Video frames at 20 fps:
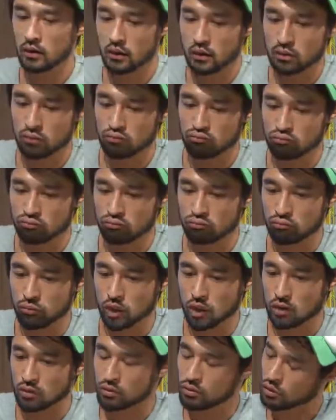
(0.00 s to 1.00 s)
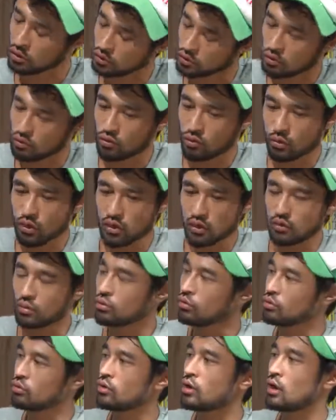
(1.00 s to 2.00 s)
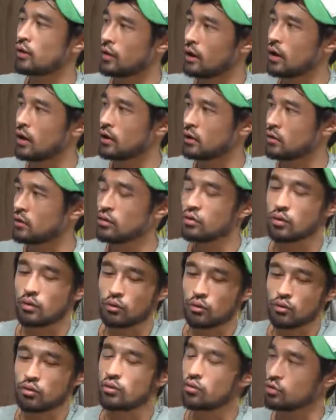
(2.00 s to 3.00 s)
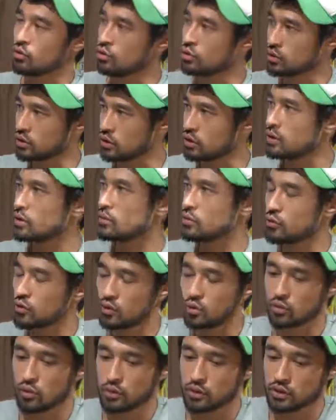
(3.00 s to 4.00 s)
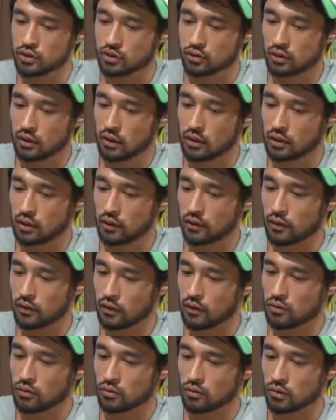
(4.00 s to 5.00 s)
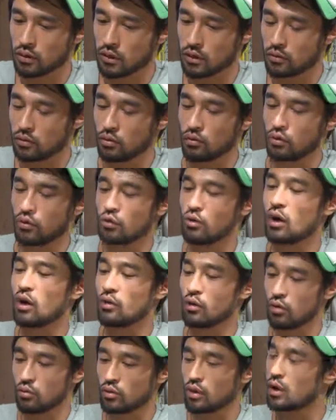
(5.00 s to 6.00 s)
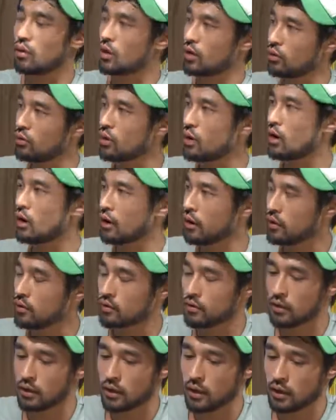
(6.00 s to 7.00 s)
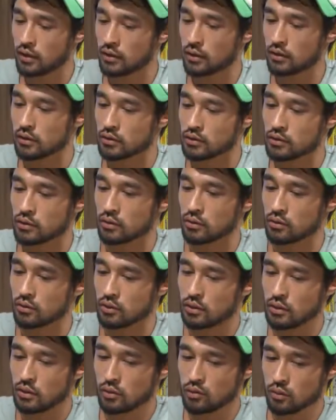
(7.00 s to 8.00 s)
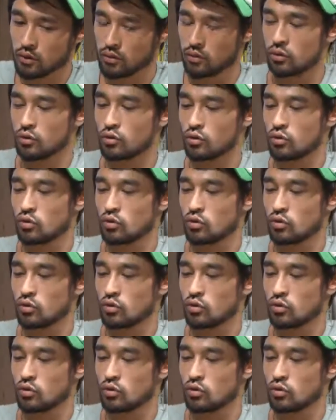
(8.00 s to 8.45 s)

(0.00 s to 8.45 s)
うん、なんかいやそこまでのことかなっていうようなことを当時僕も未熟だったんでね、それがどういう余波を呼ぶかはよく考えずに書いたんですけど、まあ、そういうことを